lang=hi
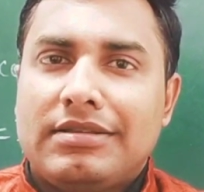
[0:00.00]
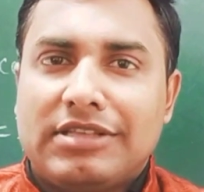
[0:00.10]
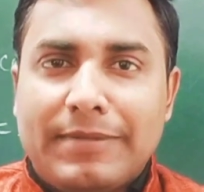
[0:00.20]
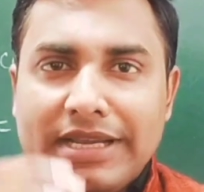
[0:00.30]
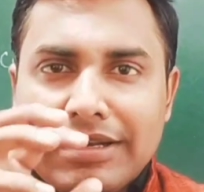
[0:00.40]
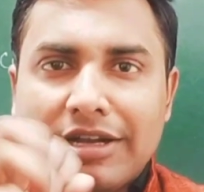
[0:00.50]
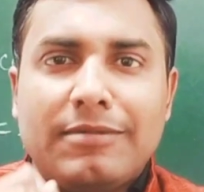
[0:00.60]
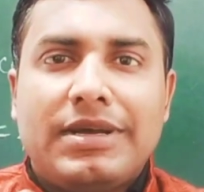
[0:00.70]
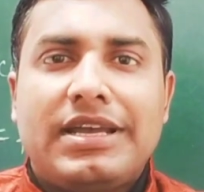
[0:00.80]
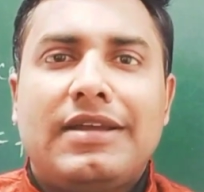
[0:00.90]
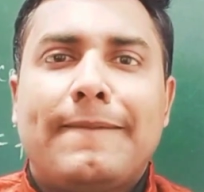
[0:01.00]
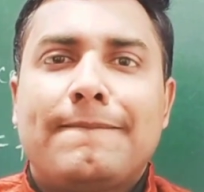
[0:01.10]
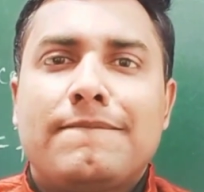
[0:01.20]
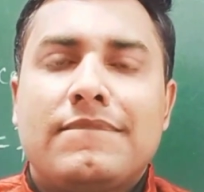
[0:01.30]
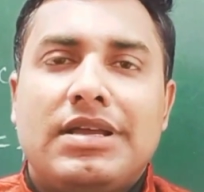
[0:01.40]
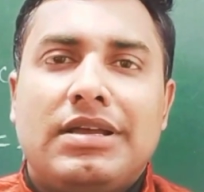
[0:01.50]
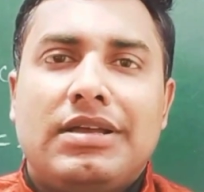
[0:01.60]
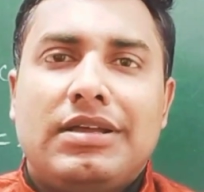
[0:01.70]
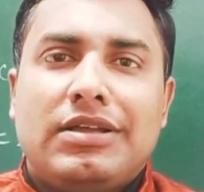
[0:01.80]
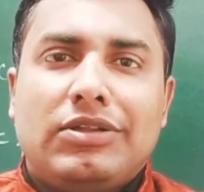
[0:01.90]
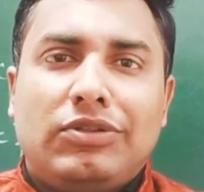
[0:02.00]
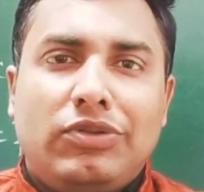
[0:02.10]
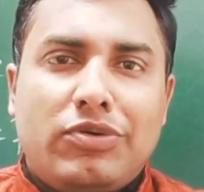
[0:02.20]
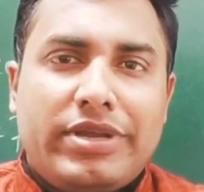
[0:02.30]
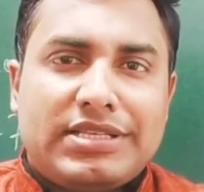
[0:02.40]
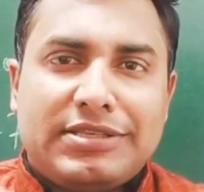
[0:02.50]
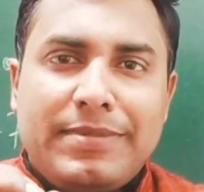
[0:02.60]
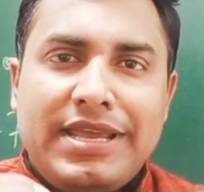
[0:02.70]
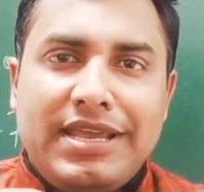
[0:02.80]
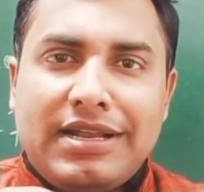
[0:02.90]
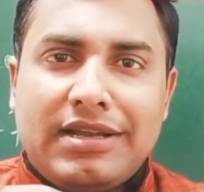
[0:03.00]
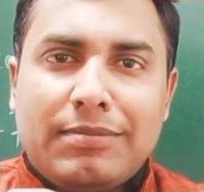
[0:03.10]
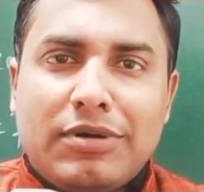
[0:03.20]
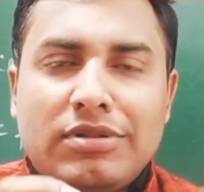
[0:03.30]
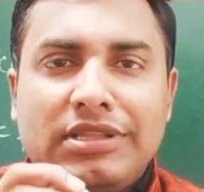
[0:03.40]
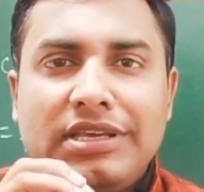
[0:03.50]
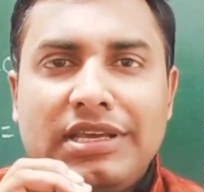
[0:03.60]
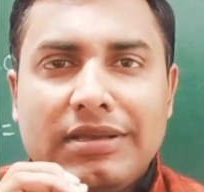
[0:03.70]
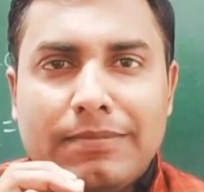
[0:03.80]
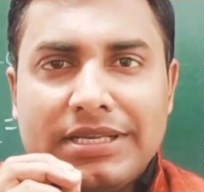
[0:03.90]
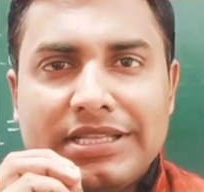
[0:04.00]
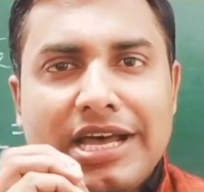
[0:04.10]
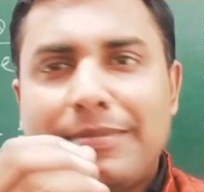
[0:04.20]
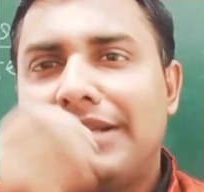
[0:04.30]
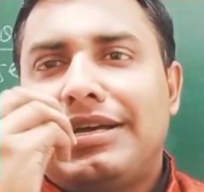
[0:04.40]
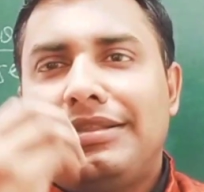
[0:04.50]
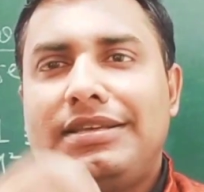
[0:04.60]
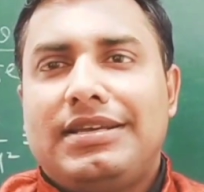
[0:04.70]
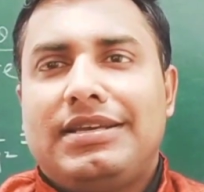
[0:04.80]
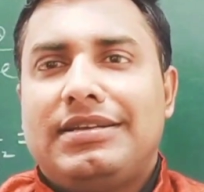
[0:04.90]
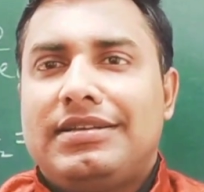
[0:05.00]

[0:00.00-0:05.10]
समय कम है तो इसमें एक बहुत ही मज़ेदार बात आती है